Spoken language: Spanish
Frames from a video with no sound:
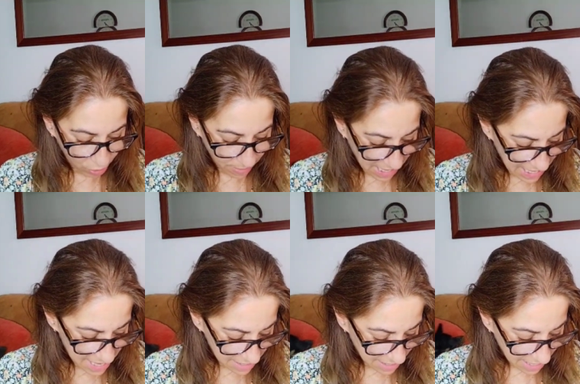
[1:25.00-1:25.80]
¿vale?
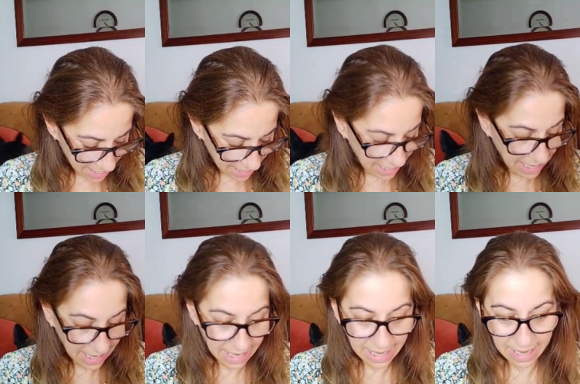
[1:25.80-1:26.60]

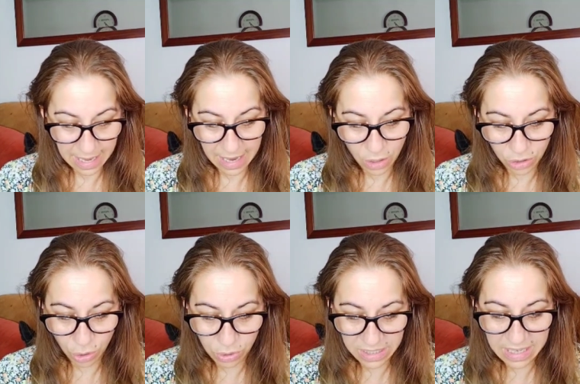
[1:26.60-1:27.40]
Eh, los
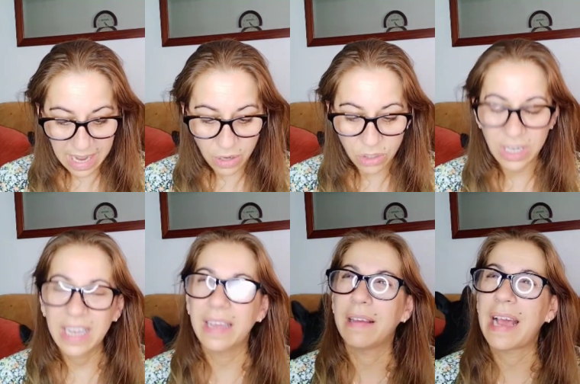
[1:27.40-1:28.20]
yogures griegos
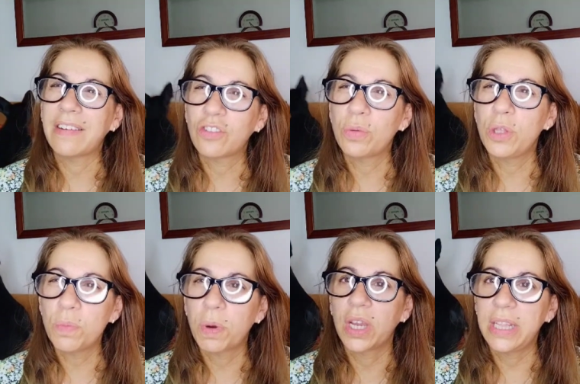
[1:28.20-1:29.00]
eh, han subido
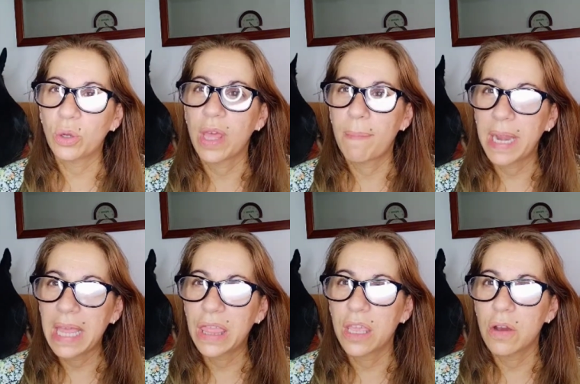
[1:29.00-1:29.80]
un poquito de
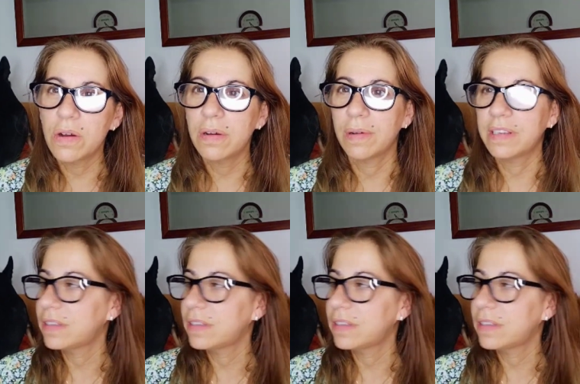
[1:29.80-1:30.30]
precio. Este